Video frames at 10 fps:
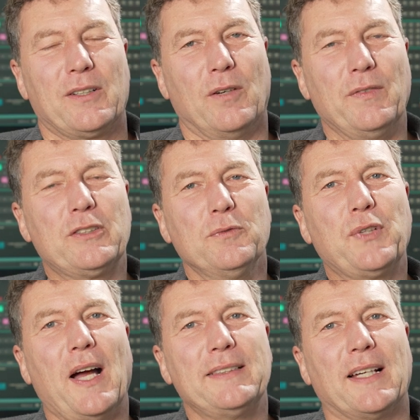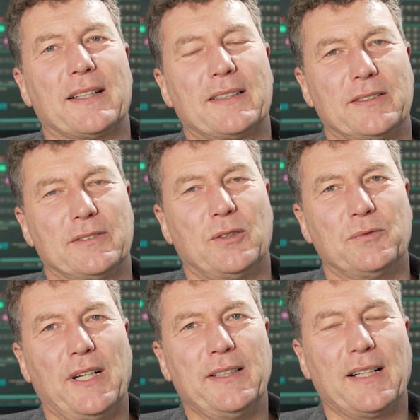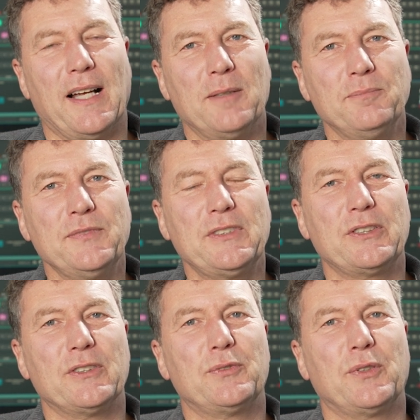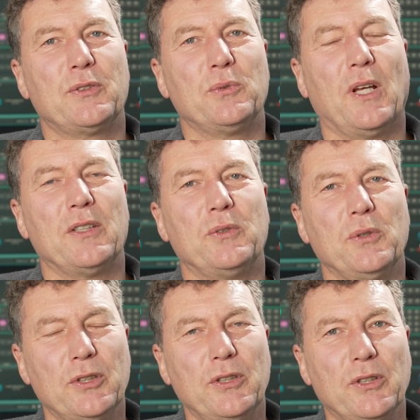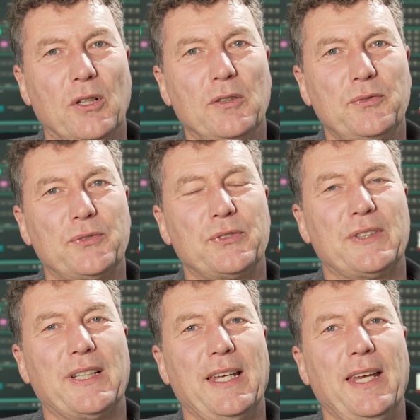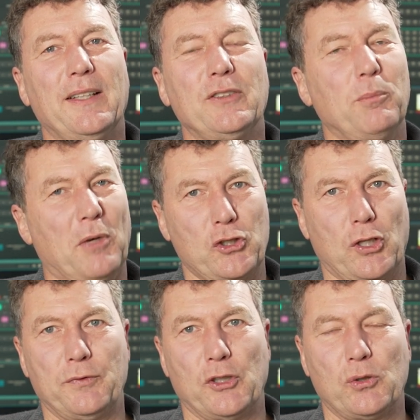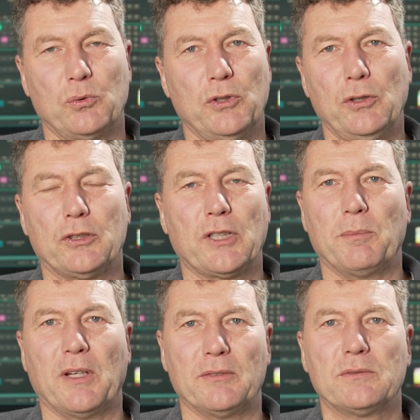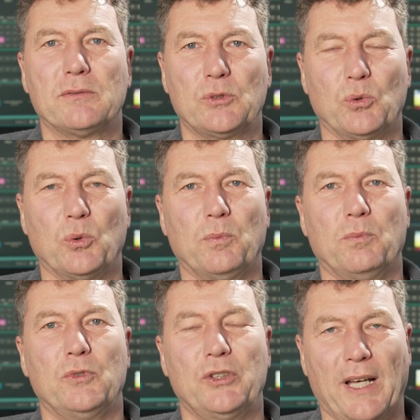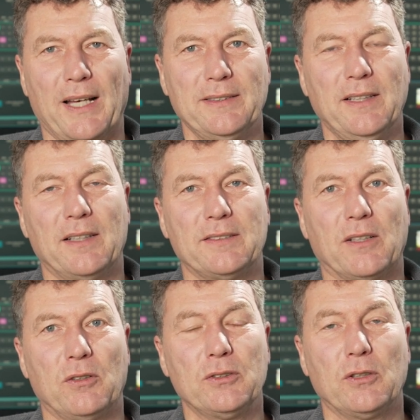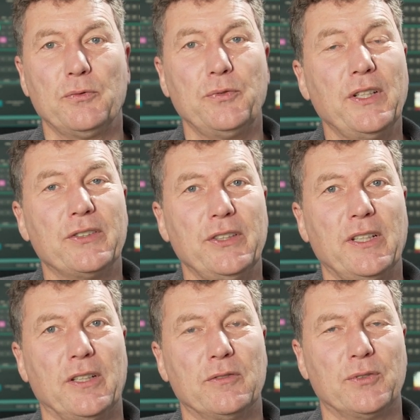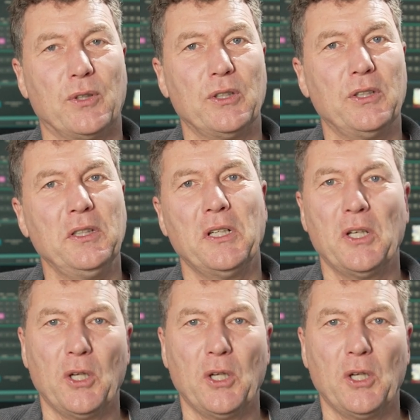Kommen wir zum Freitag. Zum Freitagabend Fortuna Düsseldorf gegen die Mannschaft der Stunde, das kann man so sagen. Hansa Rostock, vier Siege in Folge.